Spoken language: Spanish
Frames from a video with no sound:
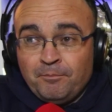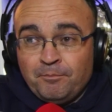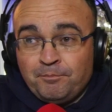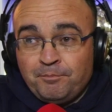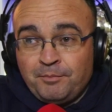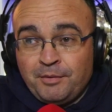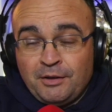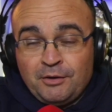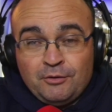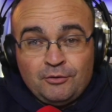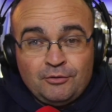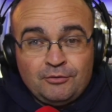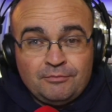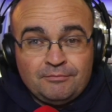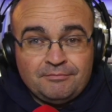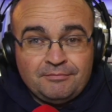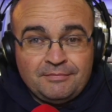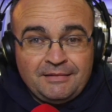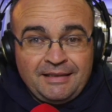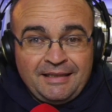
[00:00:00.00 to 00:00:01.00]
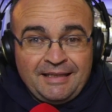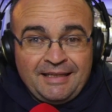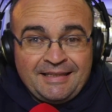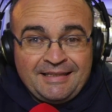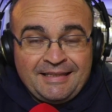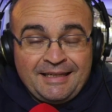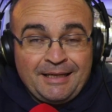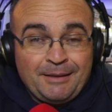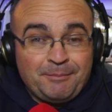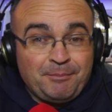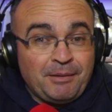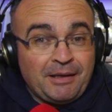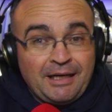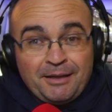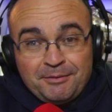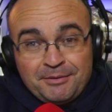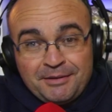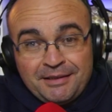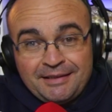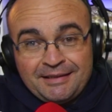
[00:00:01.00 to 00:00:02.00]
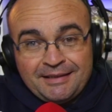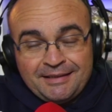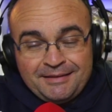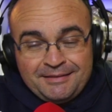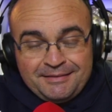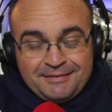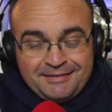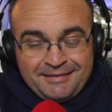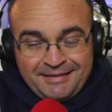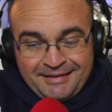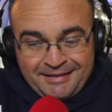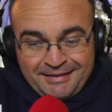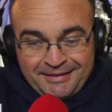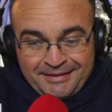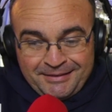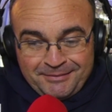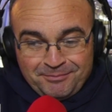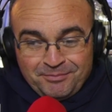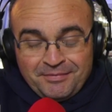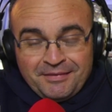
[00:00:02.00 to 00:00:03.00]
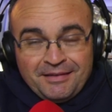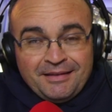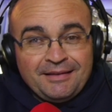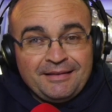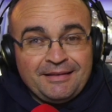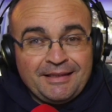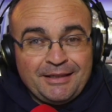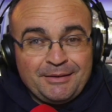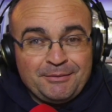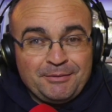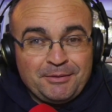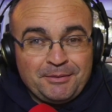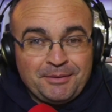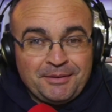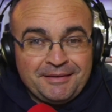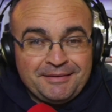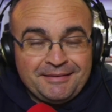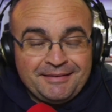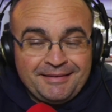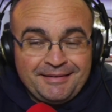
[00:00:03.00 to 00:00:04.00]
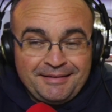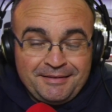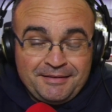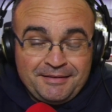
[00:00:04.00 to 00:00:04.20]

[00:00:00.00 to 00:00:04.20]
pero esa palabrita de, del bebé eh, se